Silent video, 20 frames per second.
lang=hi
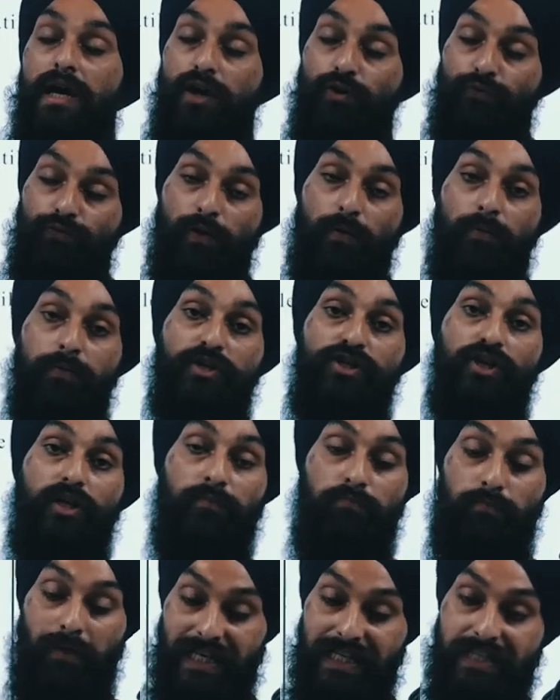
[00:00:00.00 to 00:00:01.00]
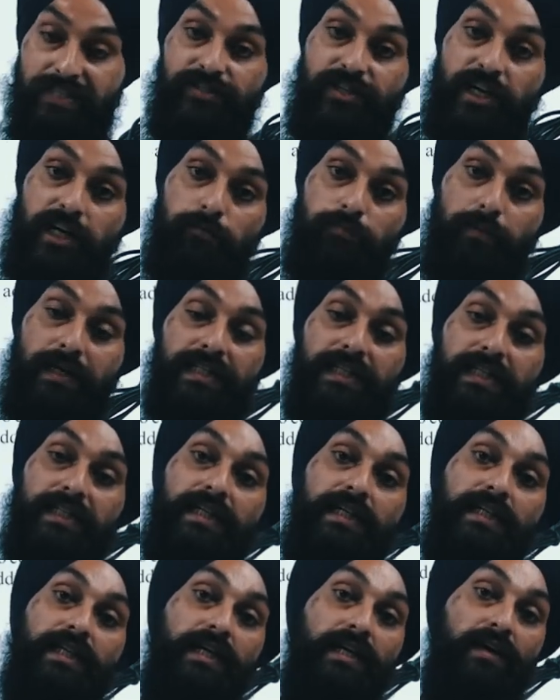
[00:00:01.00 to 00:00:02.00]
इन्फॉर्मेशन मिनी स्टेटमेंट
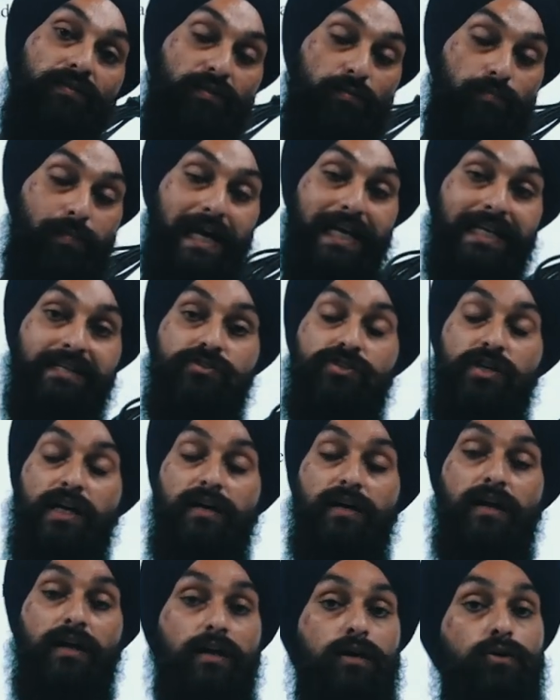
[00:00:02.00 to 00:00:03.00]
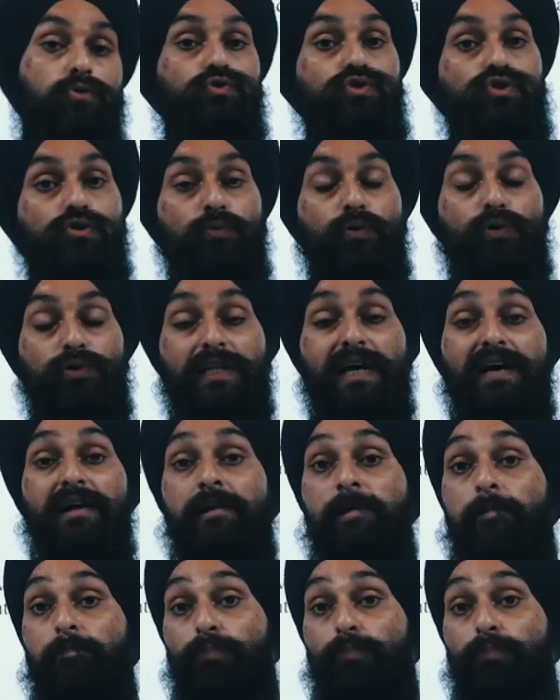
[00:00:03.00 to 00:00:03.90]
देता था या फिर बैलेंस चेक करना कुछ भी होता है